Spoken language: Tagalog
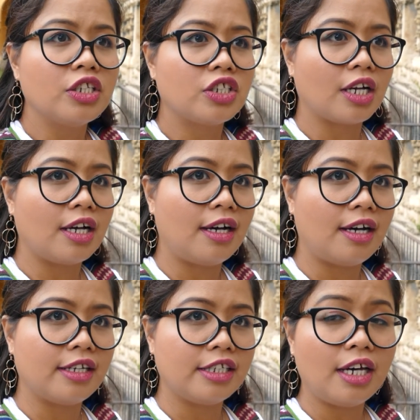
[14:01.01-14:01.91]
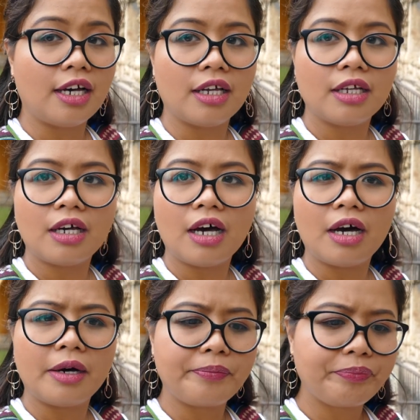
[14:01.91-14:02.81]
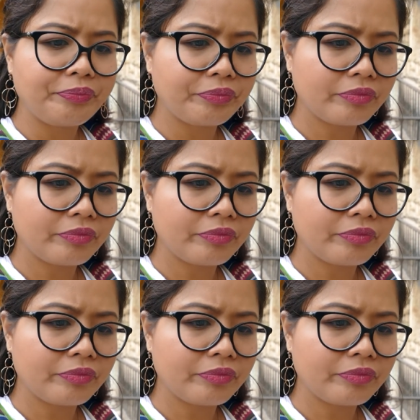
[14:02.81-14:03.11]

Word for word: Tsaka yeah, um